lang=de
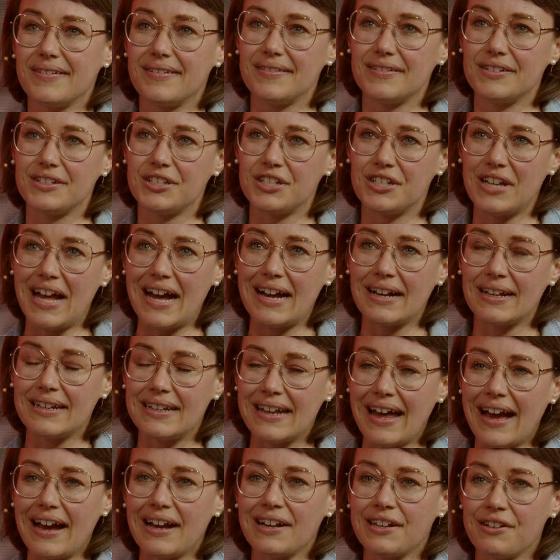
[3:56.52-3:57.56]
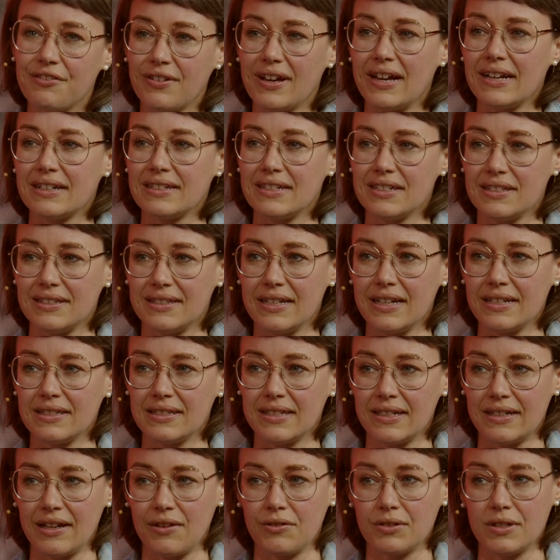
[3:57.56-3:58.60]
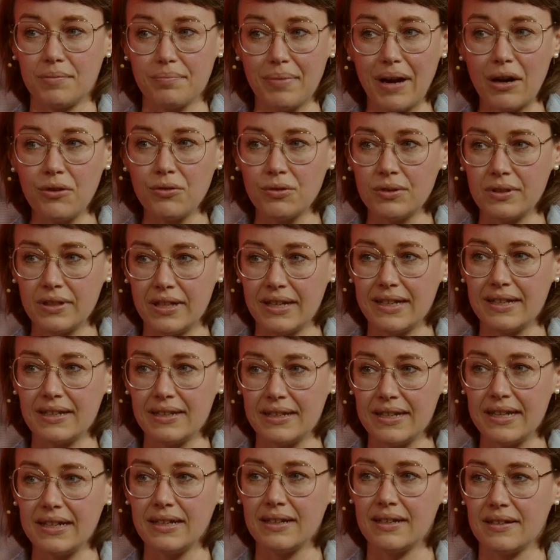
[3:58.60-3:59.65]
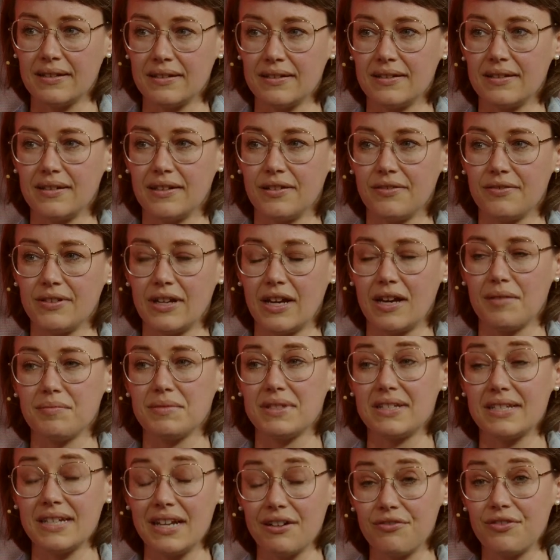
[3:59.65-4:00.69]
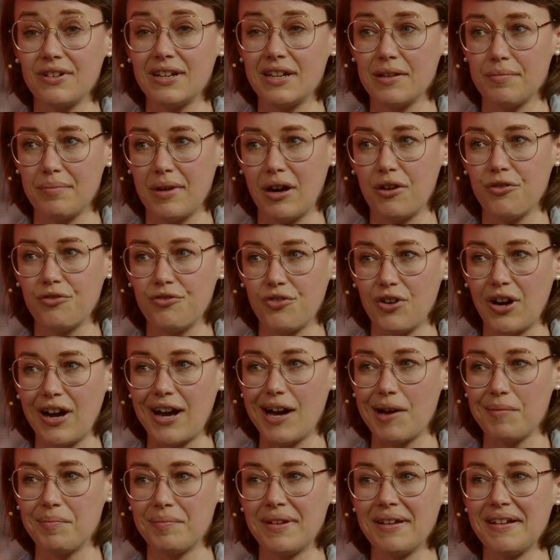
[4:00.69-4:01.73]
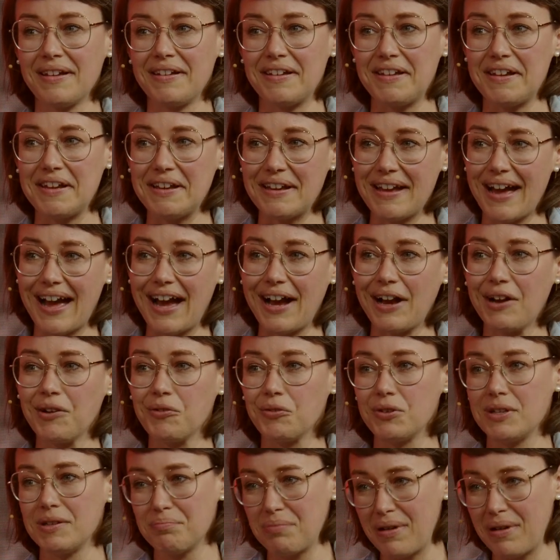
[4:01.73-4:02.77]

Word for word: Stark nachgefragt ist derzeit auch die Bautechnik. Äh, wir haben sehr viele Bauvorhaben in Gang und in